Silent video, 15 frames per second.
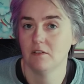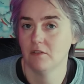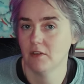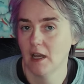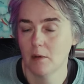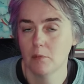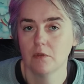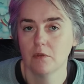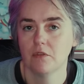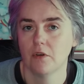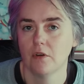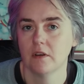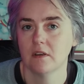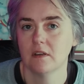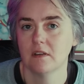die Werbung
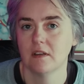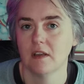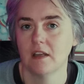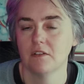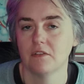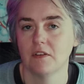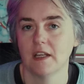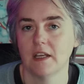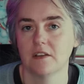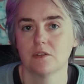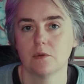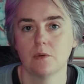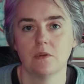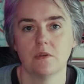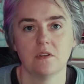von Dynaflex
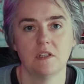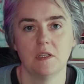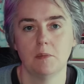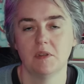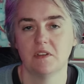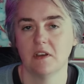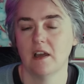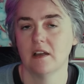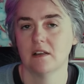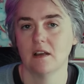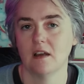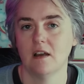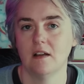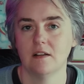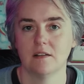und die
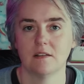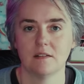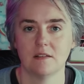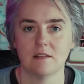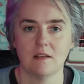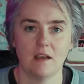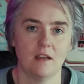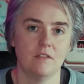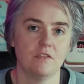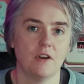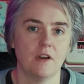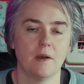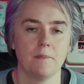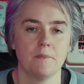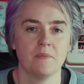besagte halt, es ist
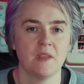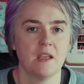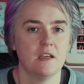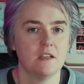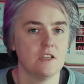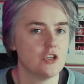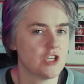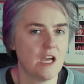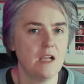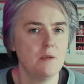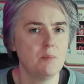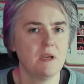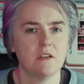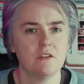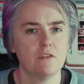einfach die
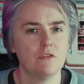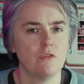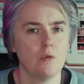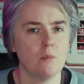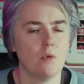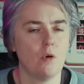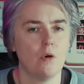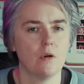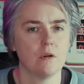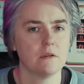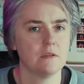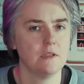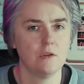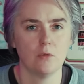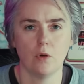Schallplatte von
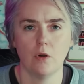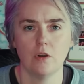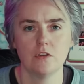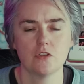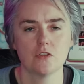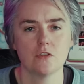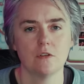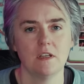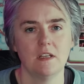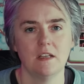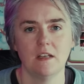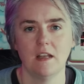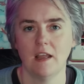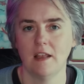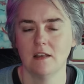morgen, die du heute schon in
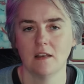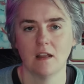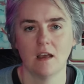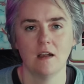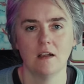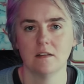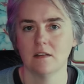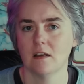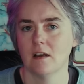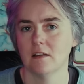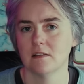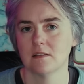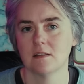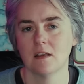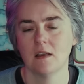den Händen halten
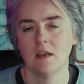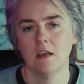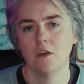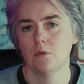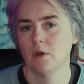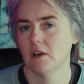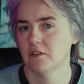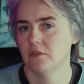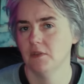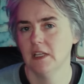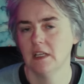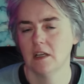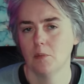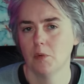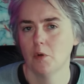kannst. Du hast
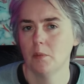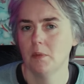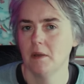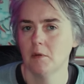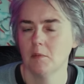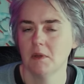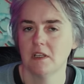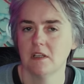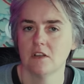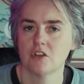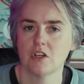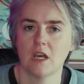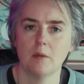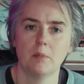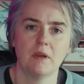weniger Probleme mit den
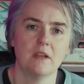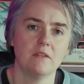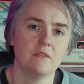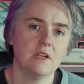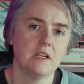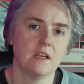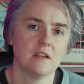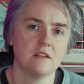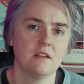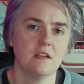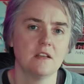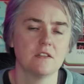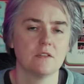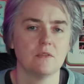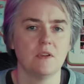Schallplatten, weniger
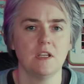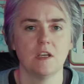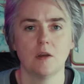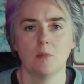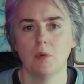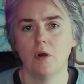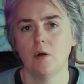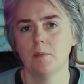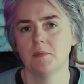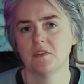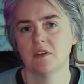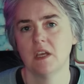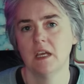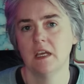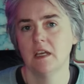Ticks, weniger
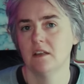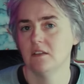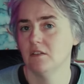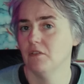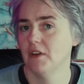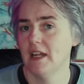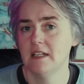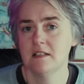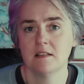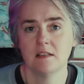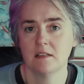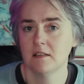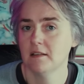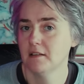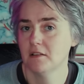Pops, sie wälzt
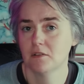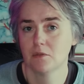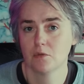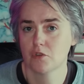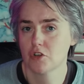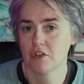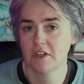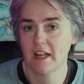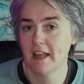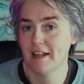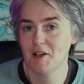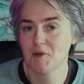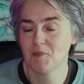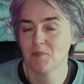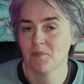sich nicht so
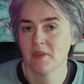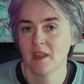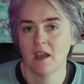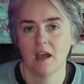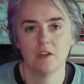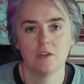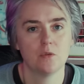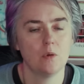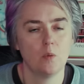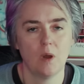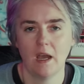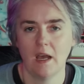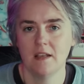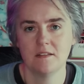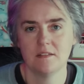schnell. Also
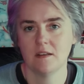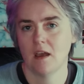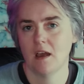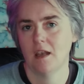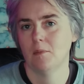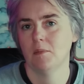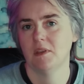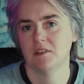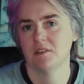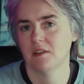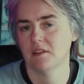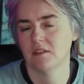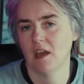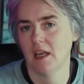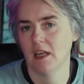alles in allem ist
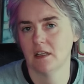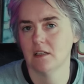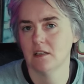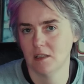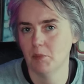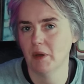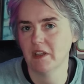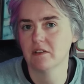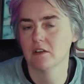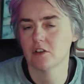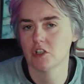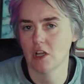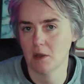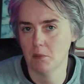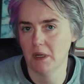das eigentlich die bessere
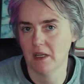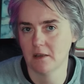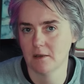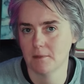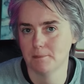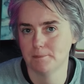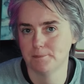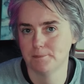Schallplatte.